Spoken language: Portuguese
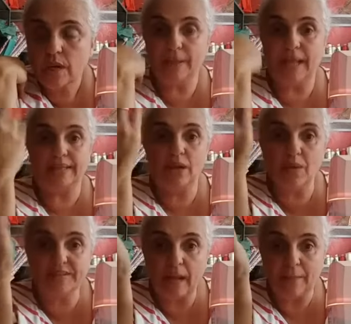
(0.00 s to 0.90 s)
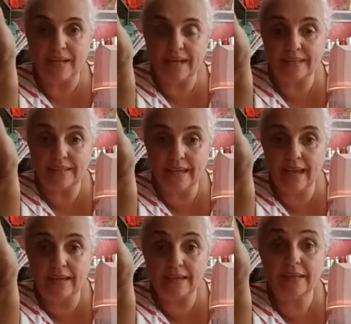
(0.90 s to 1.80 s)
para não atrapalhar
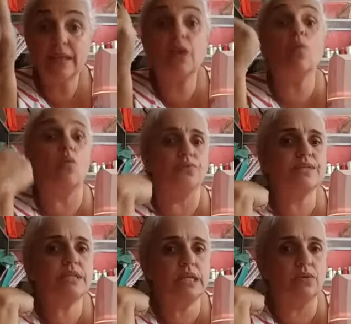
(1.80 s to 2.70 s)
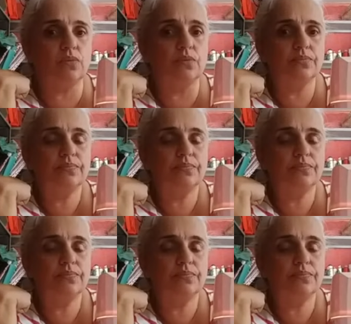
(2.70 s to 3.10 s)
ninguém, eu consigo.